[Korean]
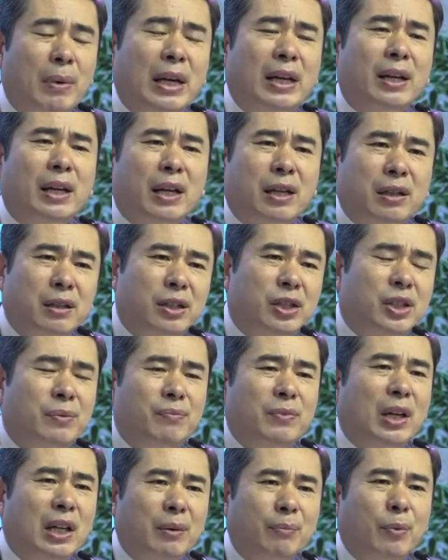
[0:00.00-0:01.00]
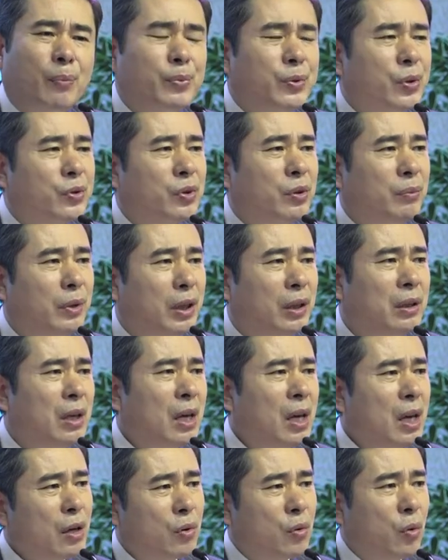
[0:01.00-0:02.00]
만약에 그 심장이 멈췄으면
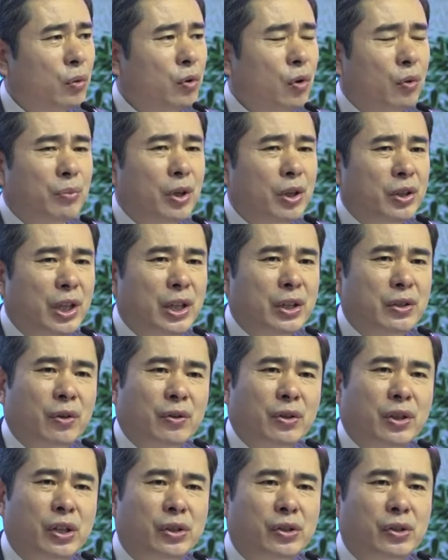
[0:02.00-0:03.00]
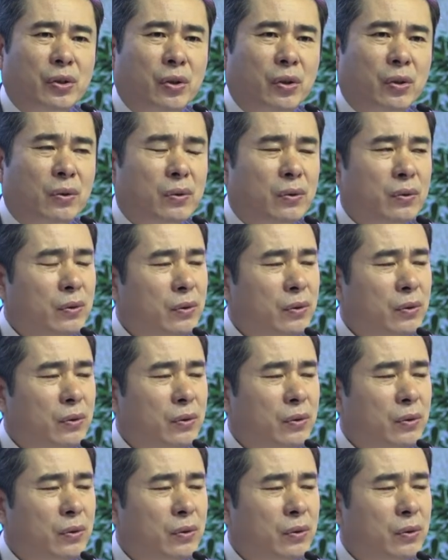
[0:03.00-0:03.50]
공동묘지에 있었겠죠.